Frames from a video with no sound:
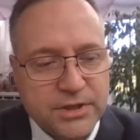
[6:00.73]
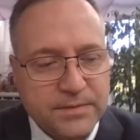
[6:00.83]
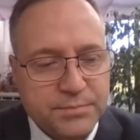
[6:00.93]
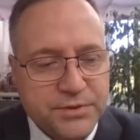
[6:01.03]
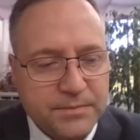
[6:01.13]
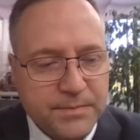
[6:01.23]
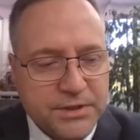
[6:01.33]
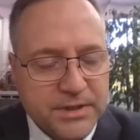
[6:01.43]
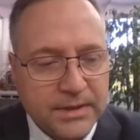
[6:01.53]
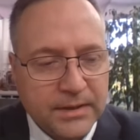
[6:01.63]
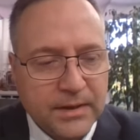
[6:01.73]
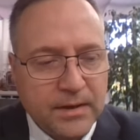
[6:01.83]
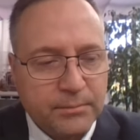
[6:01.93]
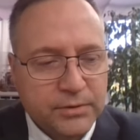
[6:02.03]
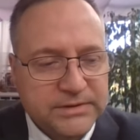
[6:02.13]
Jeżeli przyjmie się
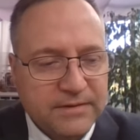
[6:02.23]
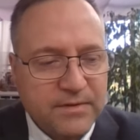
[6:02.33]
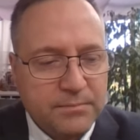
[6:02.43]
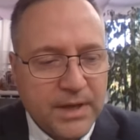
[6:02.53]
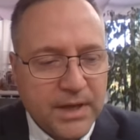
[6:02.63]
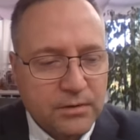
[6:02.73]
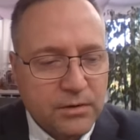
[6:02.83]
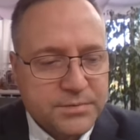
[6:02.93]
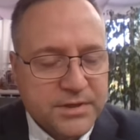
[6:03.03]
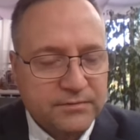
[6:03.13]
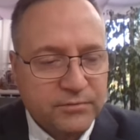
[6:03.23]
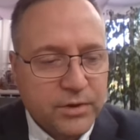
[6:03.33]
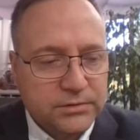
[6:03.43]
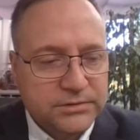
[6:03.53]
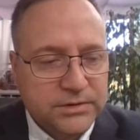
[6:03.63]
postawę bierną,
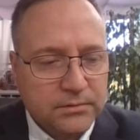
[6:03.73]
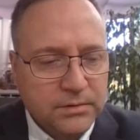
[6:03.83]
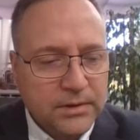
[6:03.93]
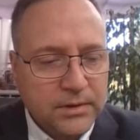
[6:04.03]
obserwującą,